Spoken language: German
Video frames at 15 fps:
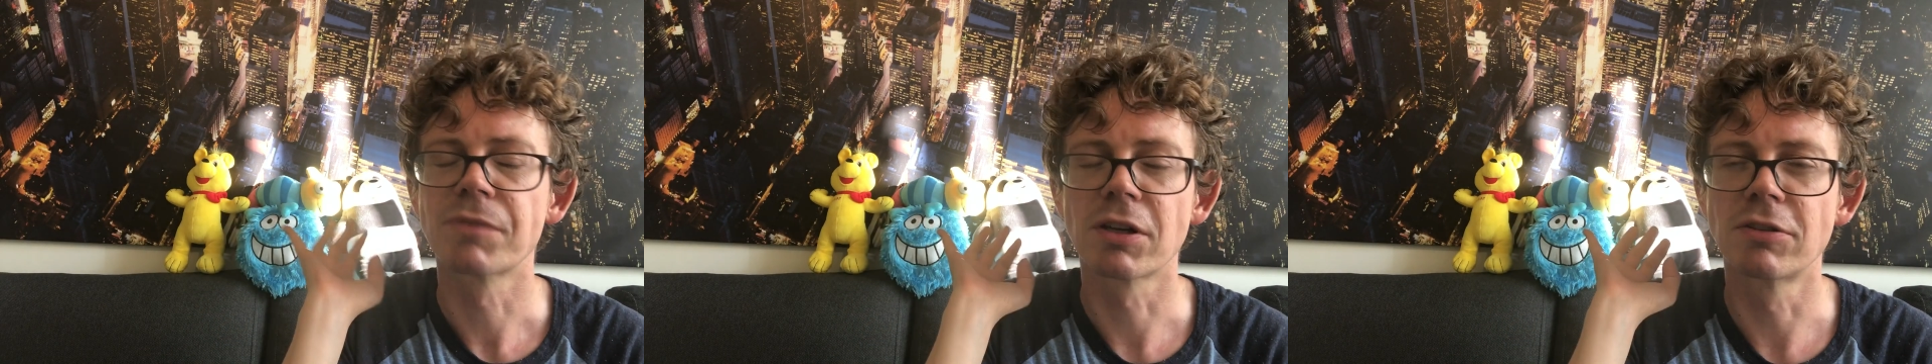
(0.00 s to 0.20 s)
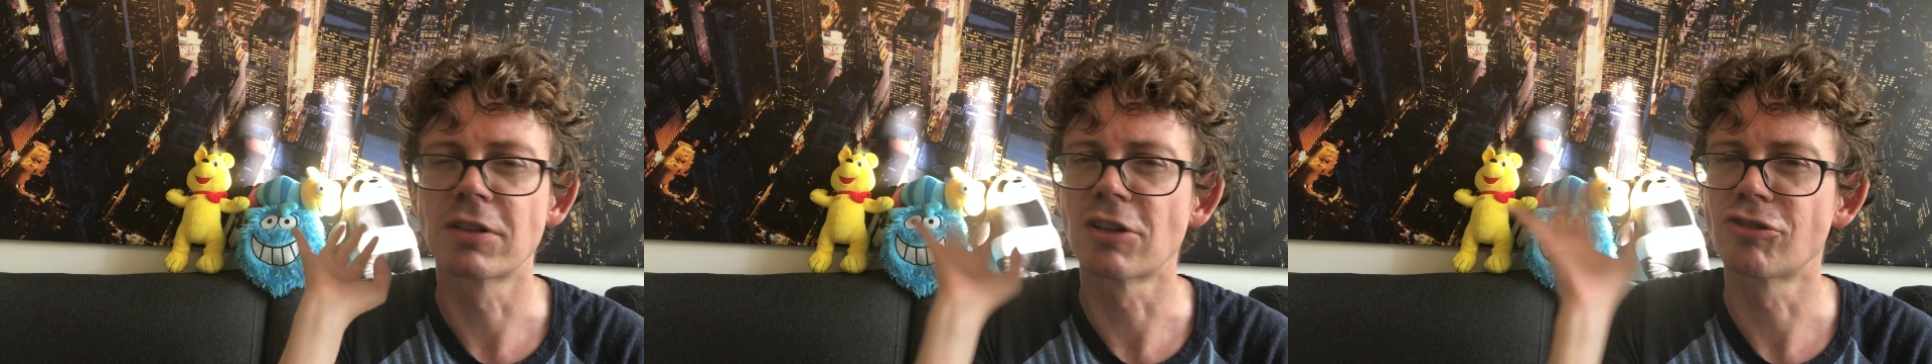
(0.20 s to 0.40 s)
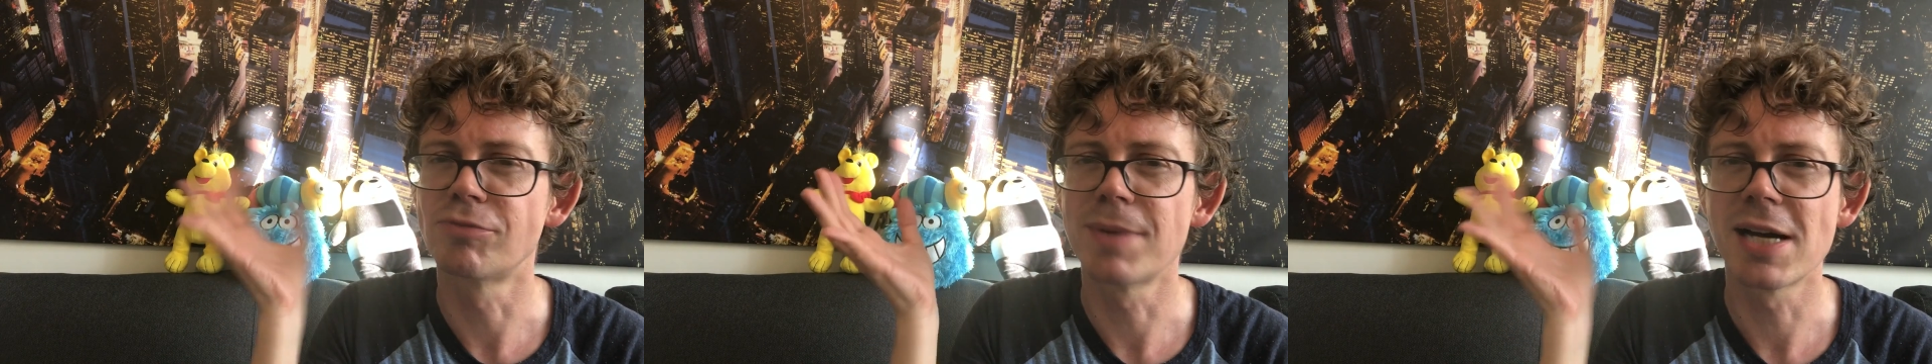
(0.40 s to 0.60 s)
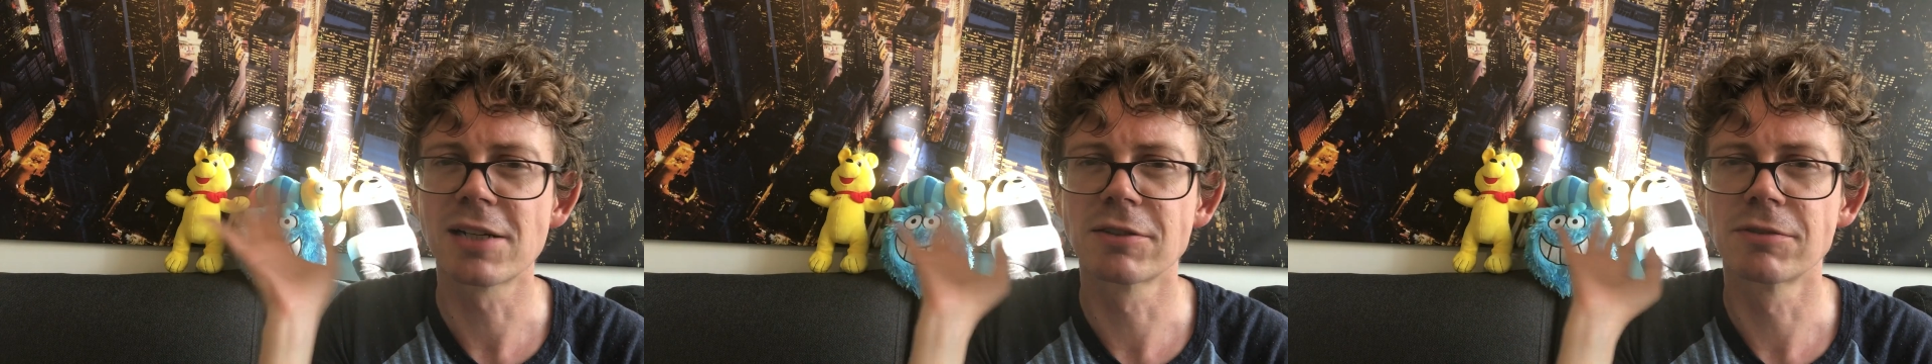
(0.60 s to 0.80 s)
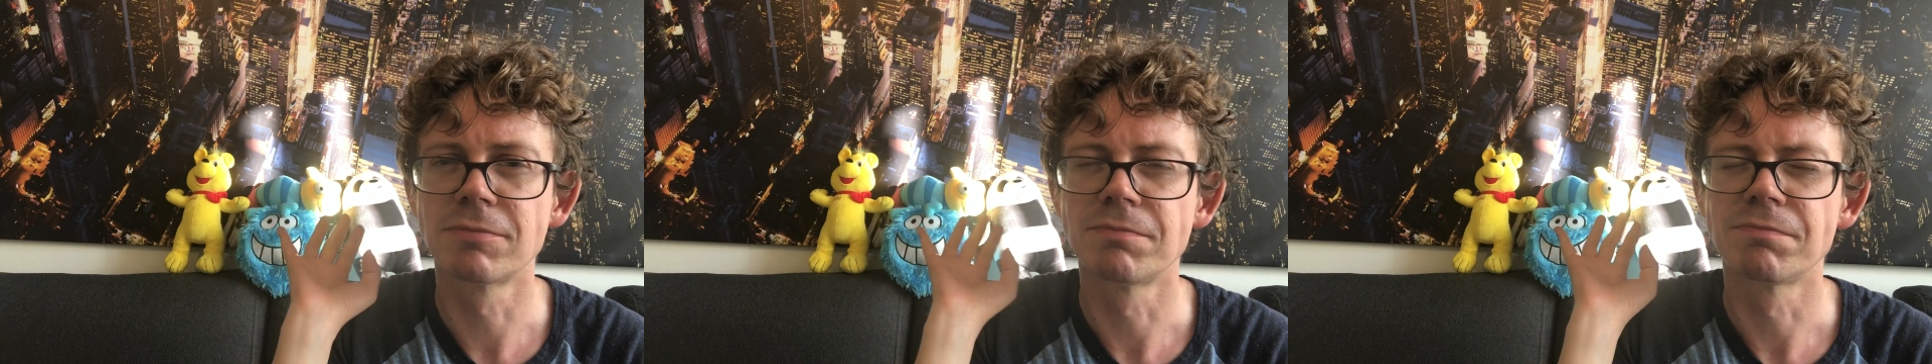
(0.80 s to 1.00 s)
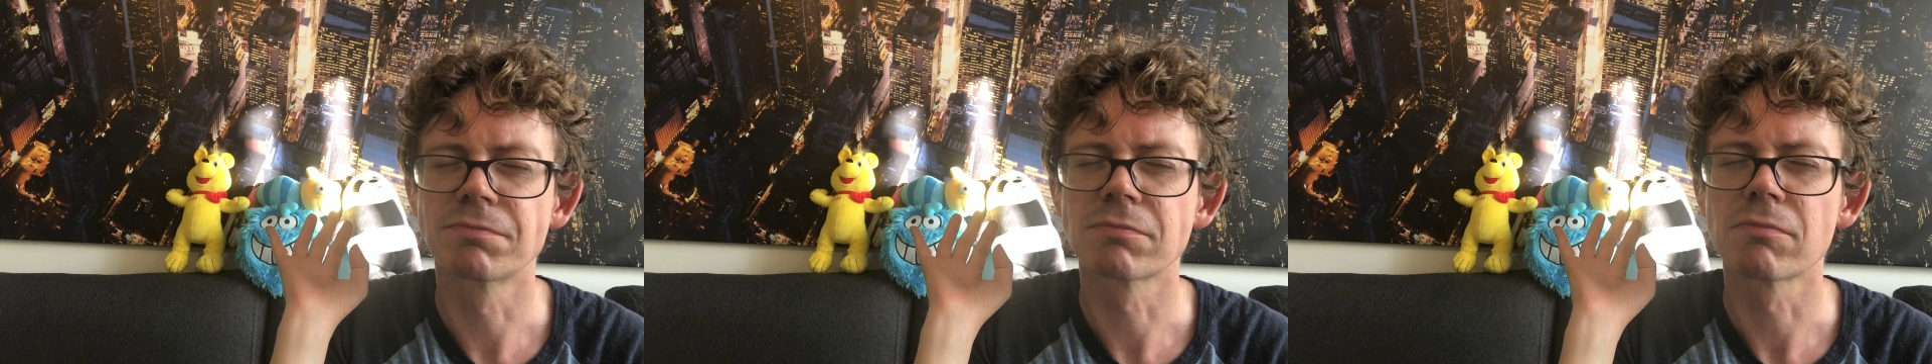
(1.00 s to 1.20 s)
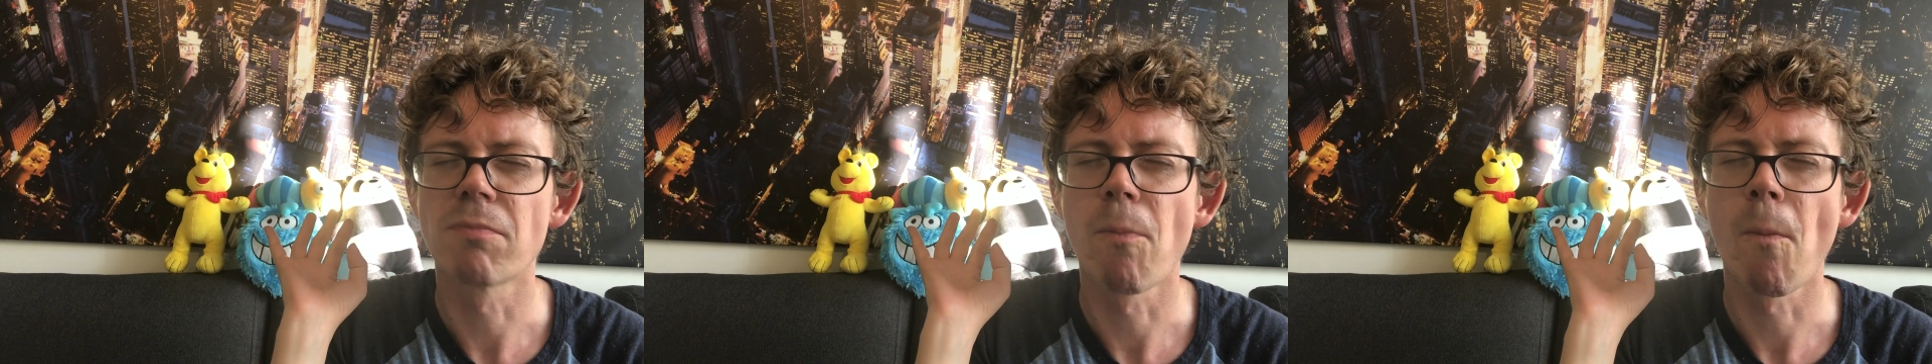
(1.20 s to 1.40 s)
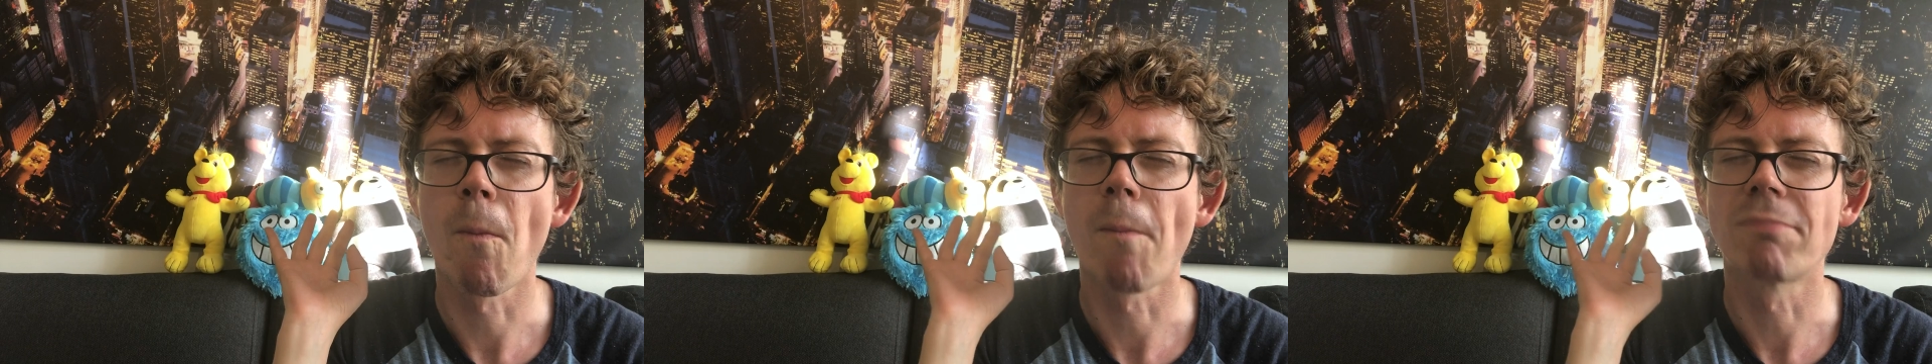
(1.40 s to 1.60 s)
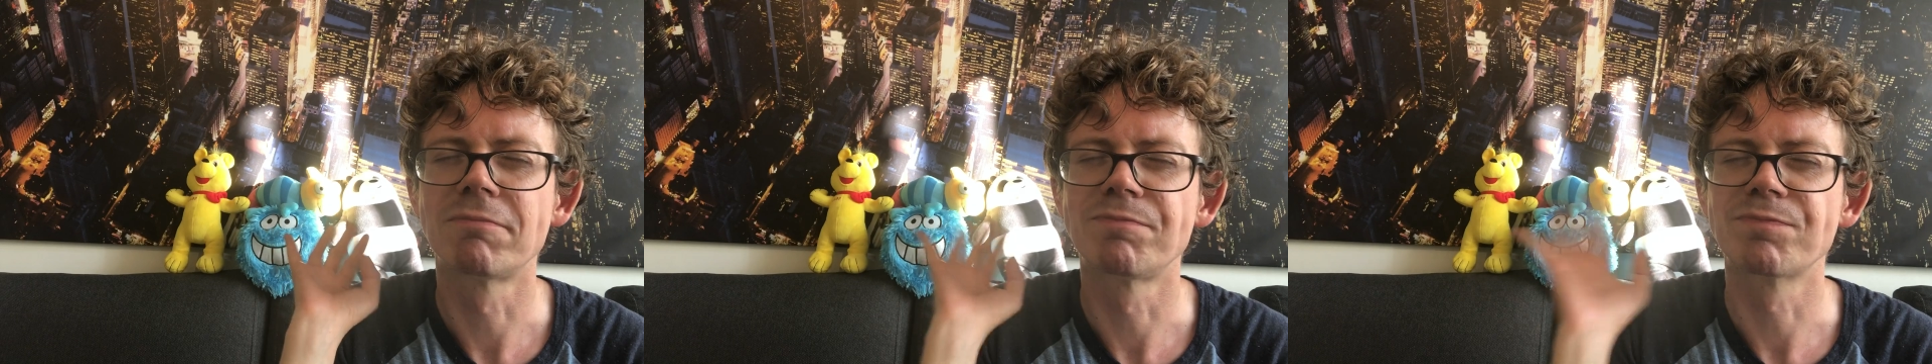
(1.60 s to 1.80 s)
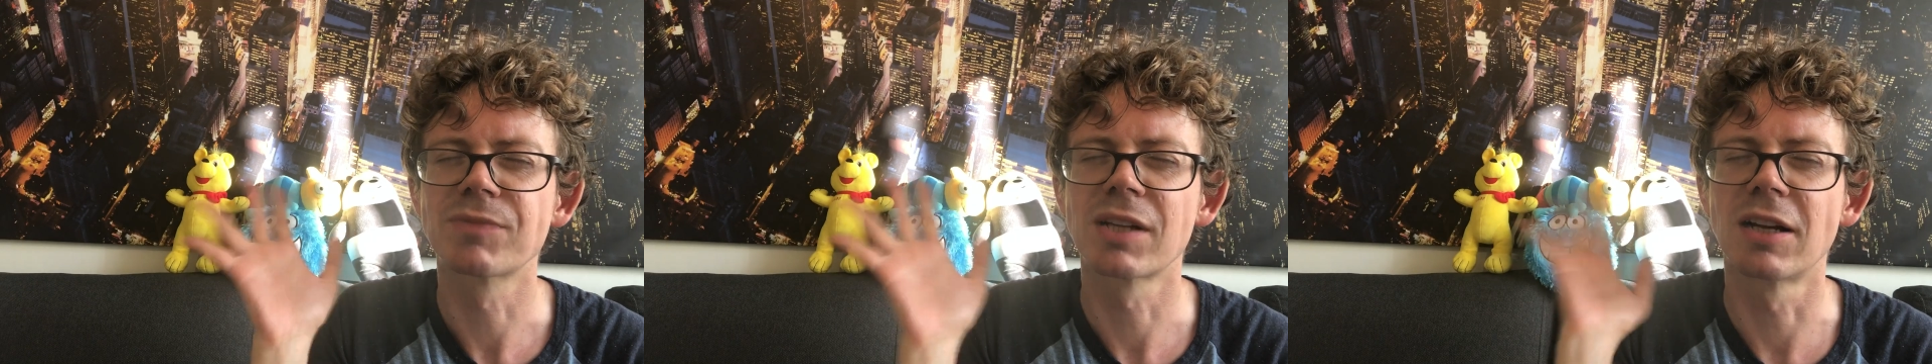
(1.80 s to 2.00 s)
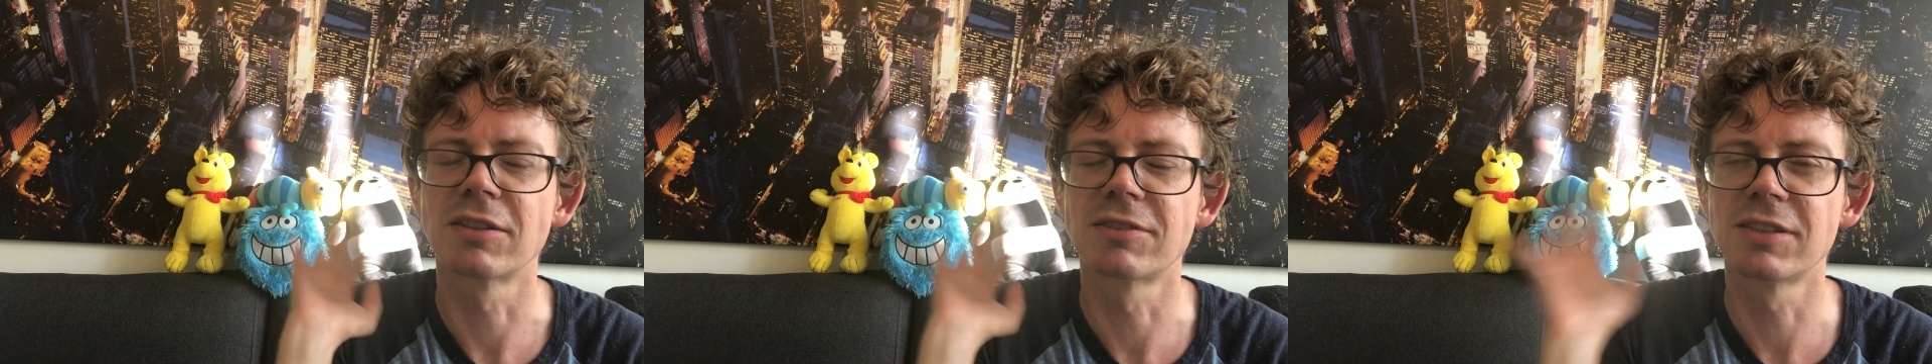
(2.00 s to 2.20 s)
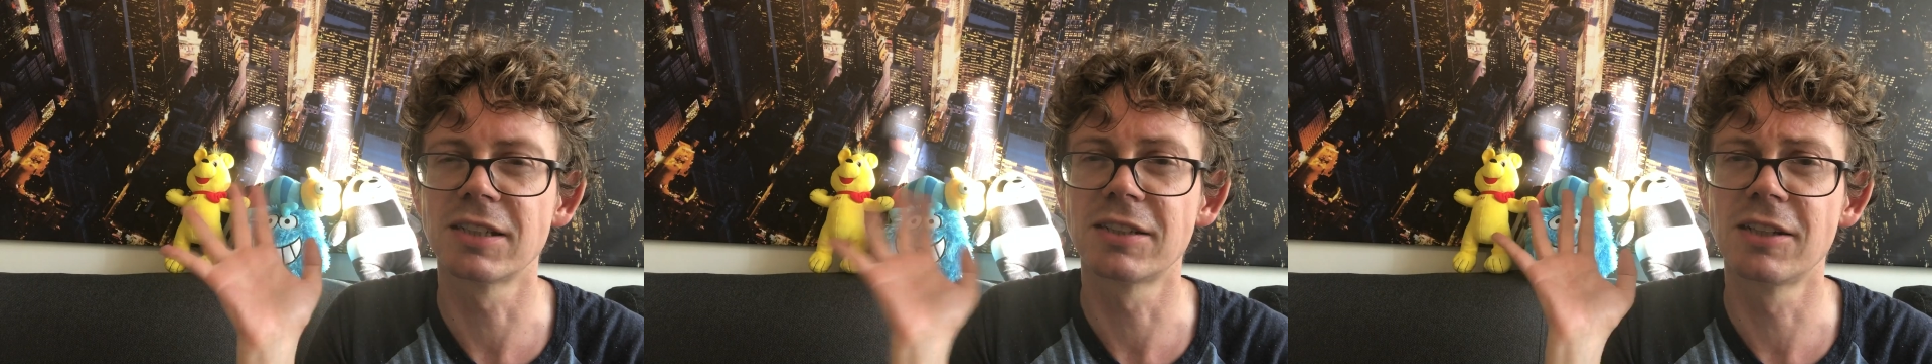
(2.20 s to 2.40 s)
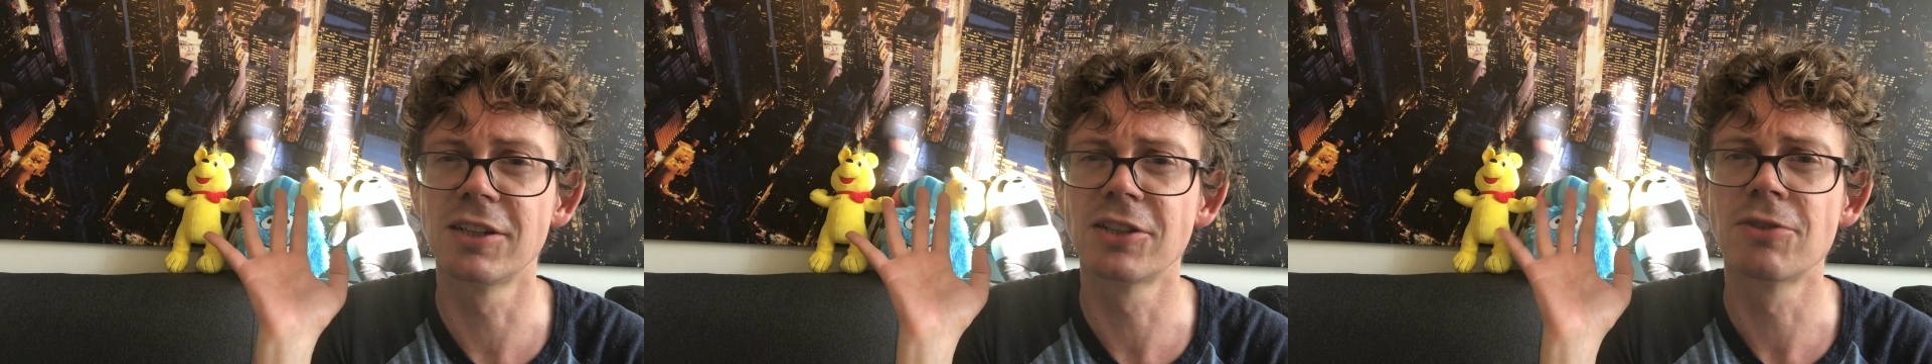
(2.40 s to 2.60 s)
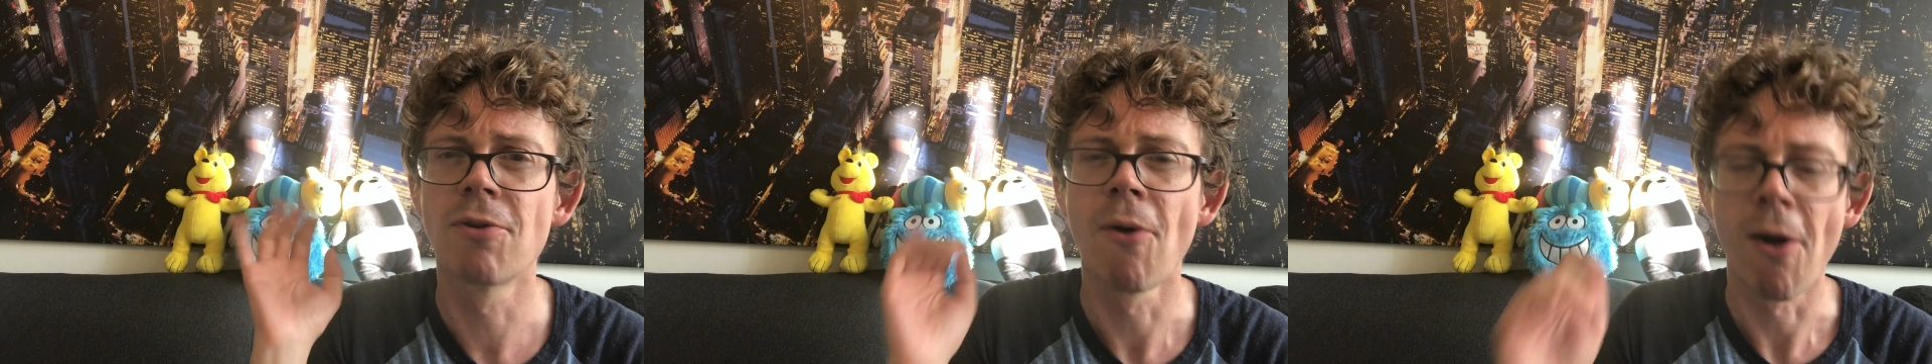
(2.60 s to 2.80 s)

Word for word: Und der schmeckt tatsächlich